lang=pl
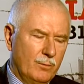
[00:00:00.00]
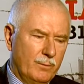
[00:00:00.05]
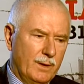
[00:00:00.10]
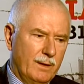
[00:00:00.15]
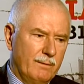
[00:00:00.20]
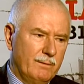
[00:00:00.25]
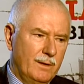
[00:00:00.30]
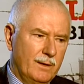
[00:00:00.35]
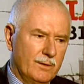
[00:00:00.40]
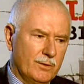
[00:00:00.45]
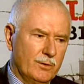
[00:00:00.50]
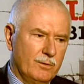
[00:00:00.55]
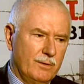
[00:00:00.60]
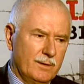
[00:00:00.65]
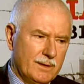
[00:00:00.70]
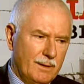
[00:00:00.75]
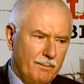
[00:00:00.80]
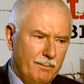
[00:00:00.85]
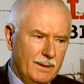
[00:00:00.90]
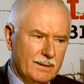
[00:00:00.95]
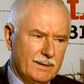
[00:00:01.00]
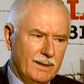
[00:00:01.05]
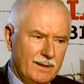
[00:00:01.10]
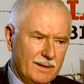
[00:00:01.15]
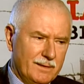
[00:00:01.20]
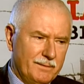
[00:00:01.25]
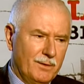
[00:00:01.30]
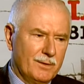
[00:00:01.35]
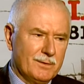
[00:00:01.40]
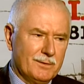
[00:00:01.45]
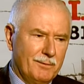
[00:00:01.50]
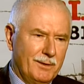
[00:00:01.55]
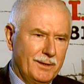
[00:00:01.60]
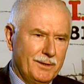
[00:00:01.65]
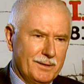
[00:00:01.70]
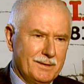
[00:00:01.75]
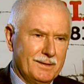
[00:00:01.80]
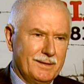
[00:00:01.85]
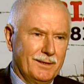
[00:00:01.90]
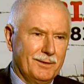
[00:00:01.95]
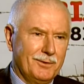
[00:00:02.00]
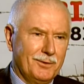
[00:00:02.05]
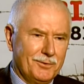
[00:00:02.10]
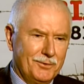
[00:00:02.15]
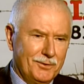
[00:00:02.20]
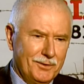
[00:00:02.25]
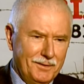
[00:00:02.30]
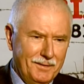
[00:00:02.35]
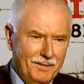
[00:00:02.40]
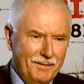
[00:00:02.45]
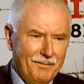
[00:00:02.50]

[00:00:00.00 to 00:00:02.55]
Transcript: prawda, że to jest ambasada Związku Radzieckiego, gdzie